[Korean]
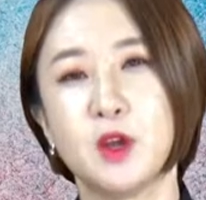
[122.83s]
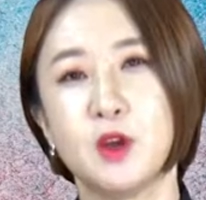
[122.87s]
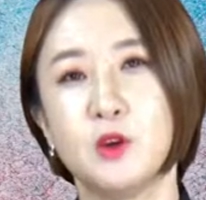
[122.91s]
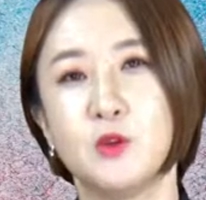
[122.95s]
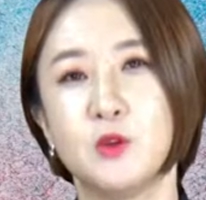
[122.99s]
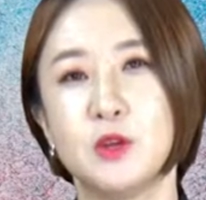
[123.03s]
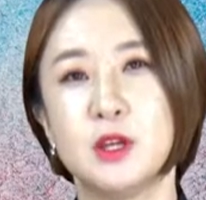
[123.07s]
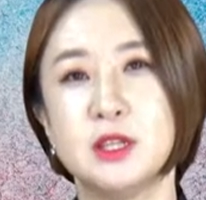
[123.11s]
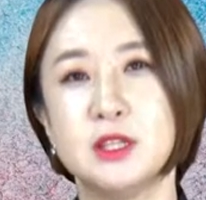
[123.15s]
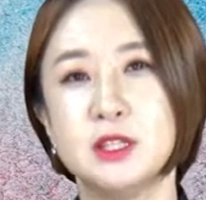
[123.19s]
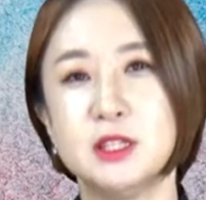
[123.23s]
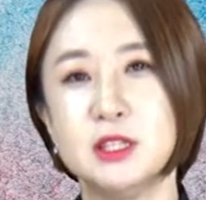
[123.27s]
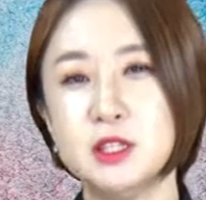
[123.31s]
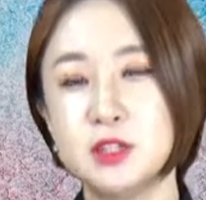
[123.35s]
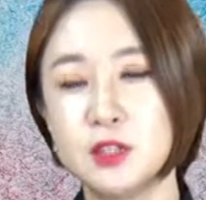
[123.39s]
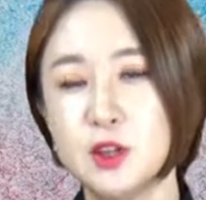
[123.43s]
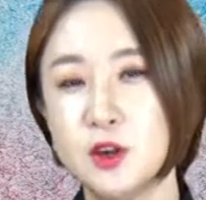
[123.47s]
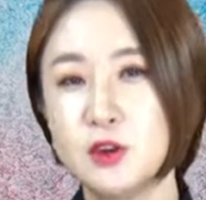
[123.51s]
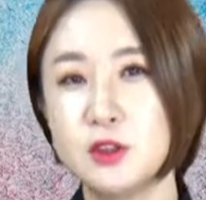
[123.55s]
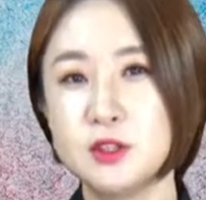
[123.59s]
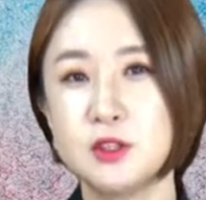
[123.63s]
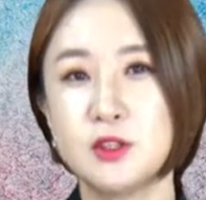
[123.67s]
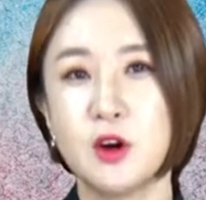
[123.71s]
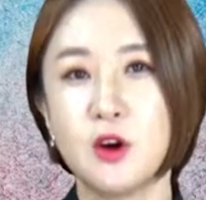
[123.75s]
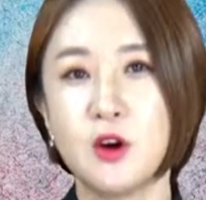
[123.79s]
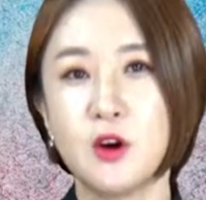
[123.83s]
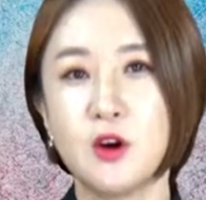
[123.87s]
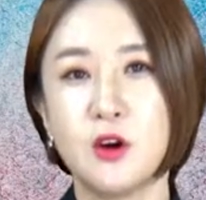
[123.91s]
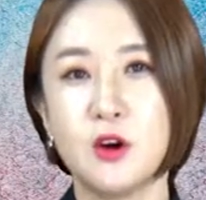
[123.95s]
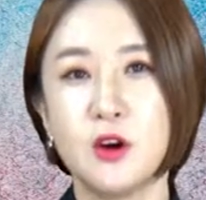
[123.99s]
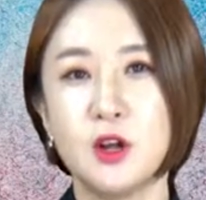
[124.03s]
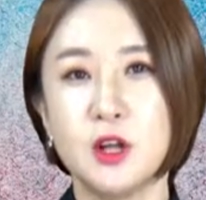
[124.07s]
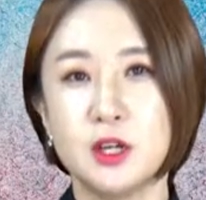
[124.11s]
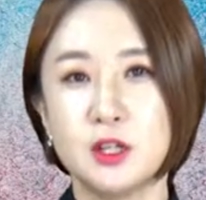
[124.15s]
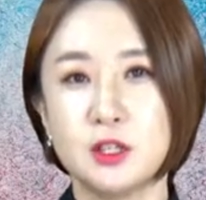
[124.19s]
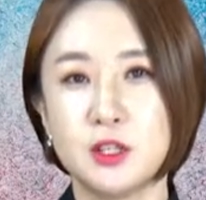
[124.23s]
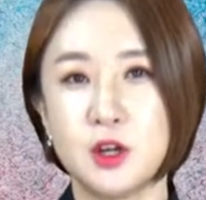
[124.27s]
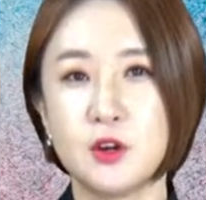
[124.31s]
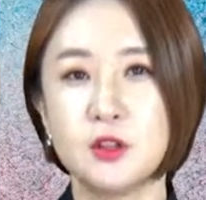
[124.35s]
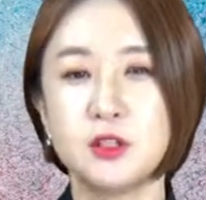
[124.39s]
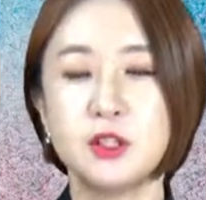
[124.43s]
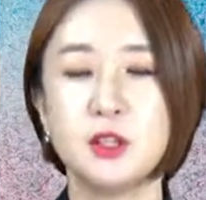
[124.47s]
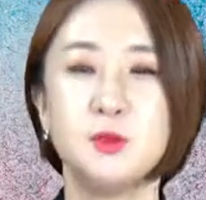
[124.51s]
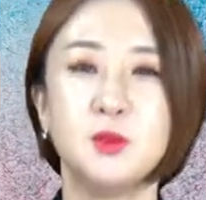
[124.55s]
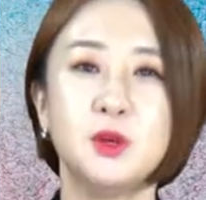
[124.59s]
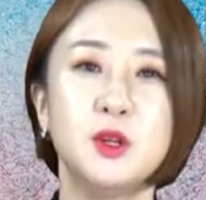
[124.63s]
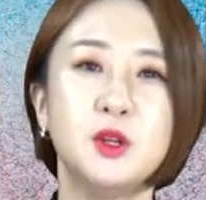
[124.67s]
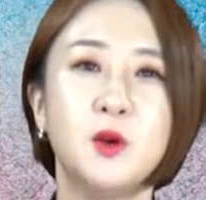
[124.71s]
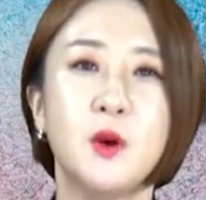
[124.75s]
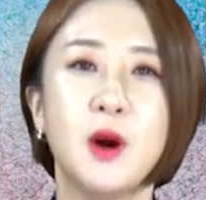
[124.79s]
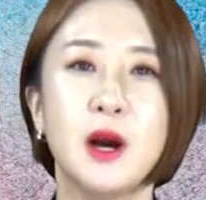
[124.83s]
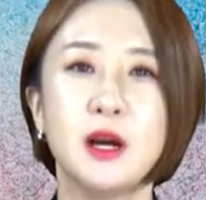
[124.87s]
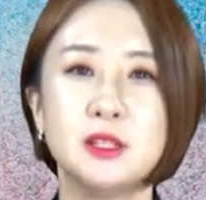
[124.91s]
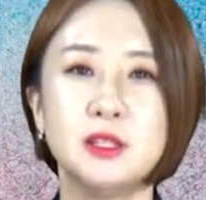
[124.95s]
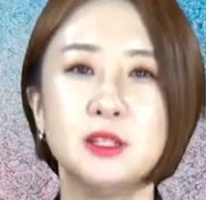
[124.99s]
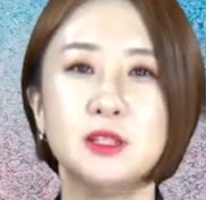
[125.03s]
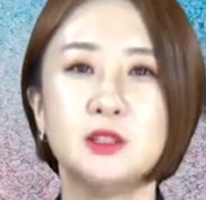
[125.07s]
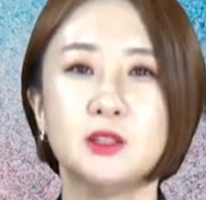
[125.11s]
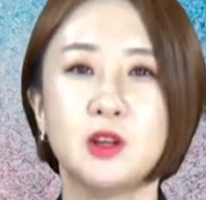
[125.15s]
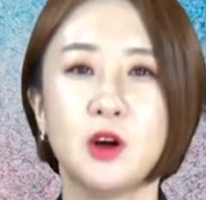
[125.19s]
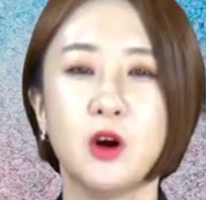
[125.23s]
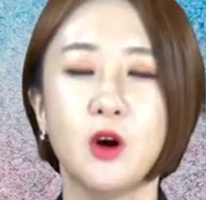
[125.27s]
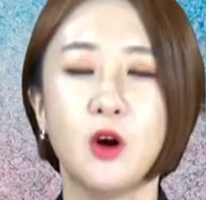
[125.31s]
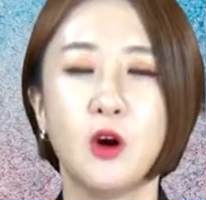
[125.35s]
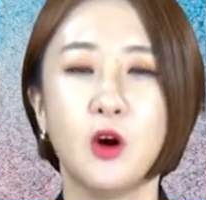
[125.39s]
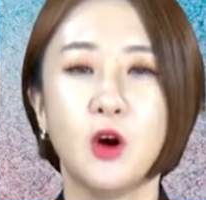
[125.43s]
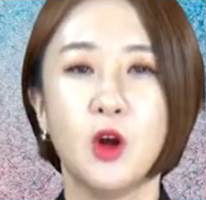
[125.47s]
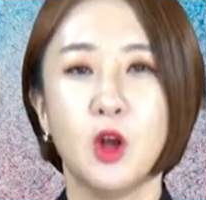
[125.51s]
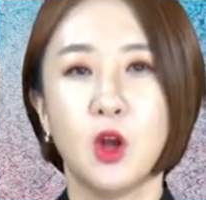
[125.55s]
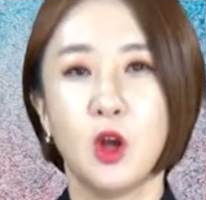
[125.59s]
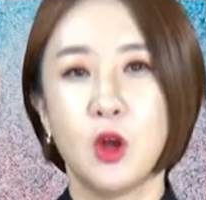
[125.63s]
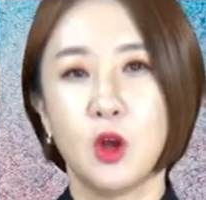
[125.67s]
우리 신청서 서식 필요하시죠?